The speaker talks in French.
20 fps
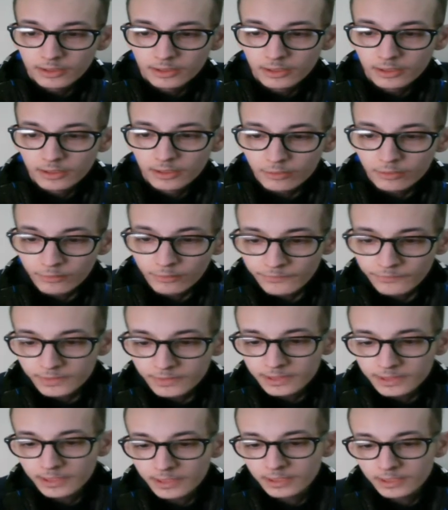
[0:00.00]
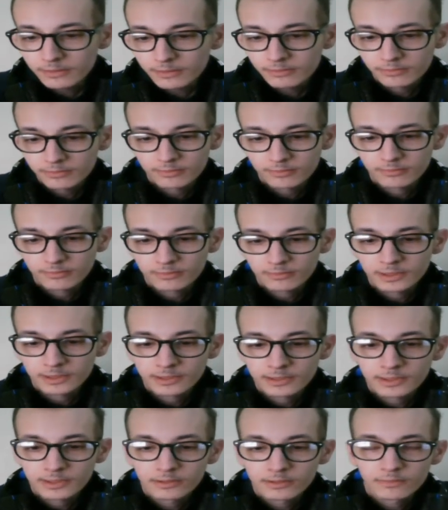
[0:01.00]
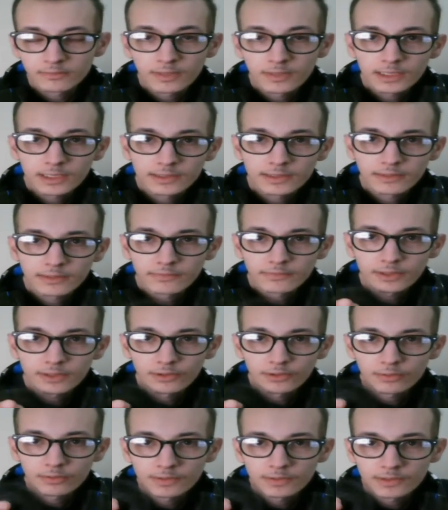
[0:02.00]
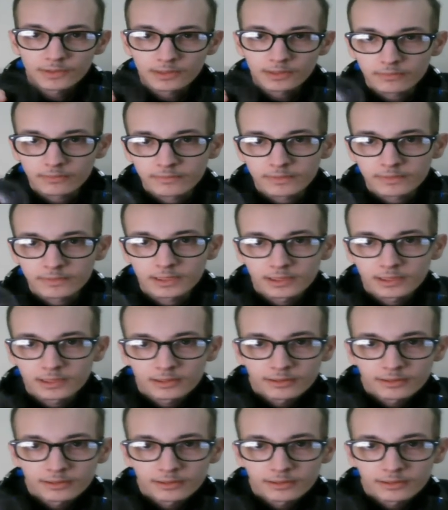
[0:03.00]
Et au final, on a découvert que ça fait juste ça, en fait.